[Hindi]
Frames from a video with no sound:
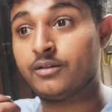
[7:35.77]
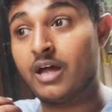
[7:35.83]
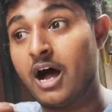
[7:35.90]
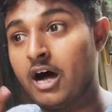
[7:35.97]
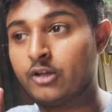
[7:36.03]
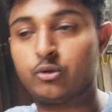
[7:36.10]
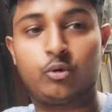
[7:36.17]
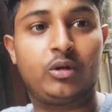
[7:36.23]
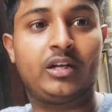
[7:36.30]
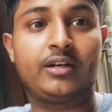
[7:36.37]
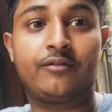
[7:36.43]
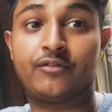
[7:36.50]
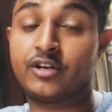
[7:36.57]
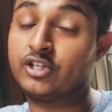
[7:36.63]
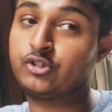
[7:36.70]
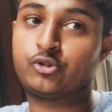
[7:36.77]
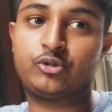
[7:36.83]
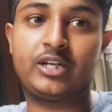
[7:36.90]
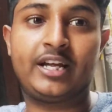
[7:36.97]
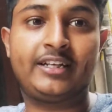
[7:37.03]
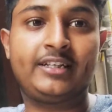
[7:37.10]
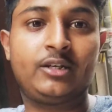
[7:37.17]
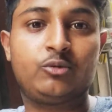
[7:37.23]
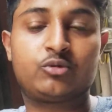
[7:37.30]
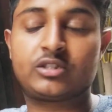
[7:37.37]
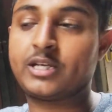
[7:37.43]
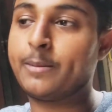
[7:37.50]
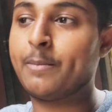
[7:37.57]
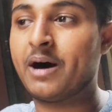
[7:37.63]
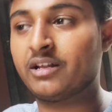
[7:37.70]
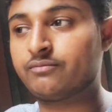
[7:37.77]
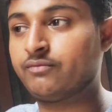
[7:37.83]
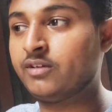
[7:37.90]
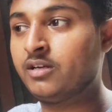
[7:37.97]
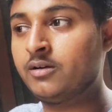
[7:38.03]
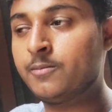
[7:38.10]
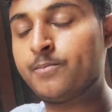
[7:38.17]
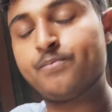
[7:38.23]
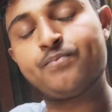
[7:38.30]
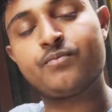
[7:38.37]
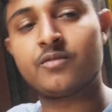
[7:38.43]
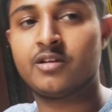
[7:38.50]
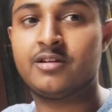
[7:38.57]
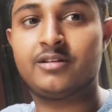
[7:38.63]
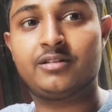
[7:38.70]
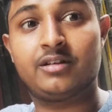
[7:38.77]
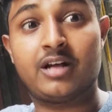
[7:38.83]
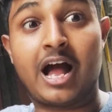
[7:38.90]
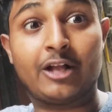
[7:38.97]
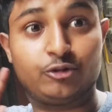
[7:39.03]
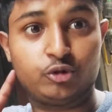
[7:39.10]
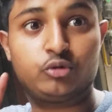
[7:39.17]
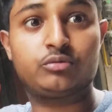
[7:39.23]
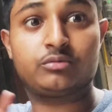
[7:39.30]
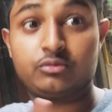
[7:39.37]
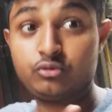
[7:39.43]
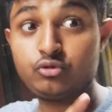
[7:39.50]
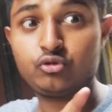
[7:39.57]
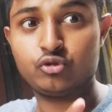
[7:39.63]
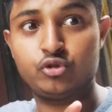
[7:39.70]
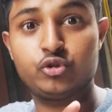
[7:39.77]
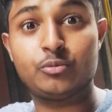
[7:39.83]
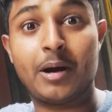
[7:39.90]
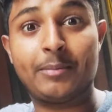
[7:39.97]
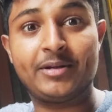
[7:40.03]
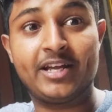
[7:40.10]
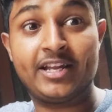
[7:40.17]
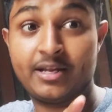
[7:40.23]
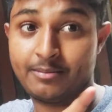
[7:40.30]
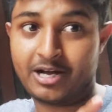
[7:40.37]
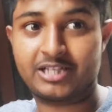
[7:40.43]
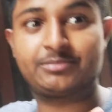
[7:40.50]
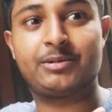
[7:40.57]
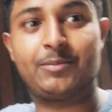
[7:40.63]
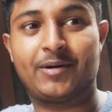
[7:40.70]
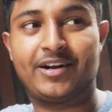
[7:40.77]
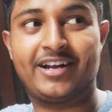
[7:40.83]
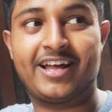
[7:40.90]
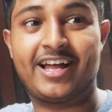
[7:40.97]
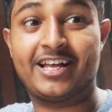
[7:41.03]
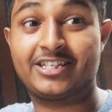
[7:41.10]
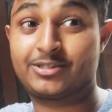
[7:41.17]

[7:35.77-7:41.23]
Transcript: नहा धो लेंगे फ्रेश हो जाएंगे उसके बाद फिर आज जुमा भी है नमाज भी पढ़ना है